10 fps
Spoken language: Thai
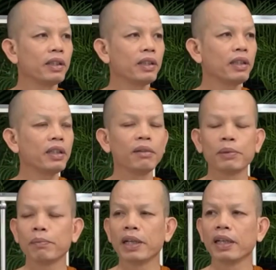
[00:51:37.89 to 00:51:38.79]
ซื่อๆ
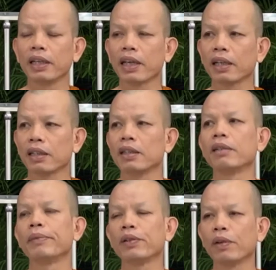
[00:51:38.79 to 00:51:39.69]
นี่บ่เบิ่งอีหยังก็
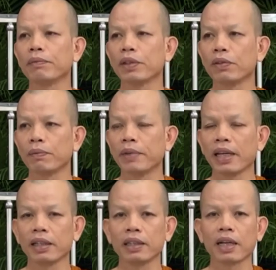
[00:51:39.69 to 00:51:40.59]
เกิดเป็นความสงบ
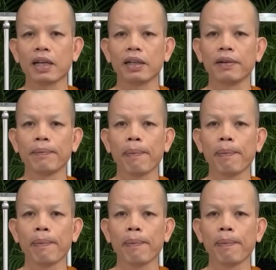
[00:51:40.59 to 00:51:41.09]
ได้คือกัน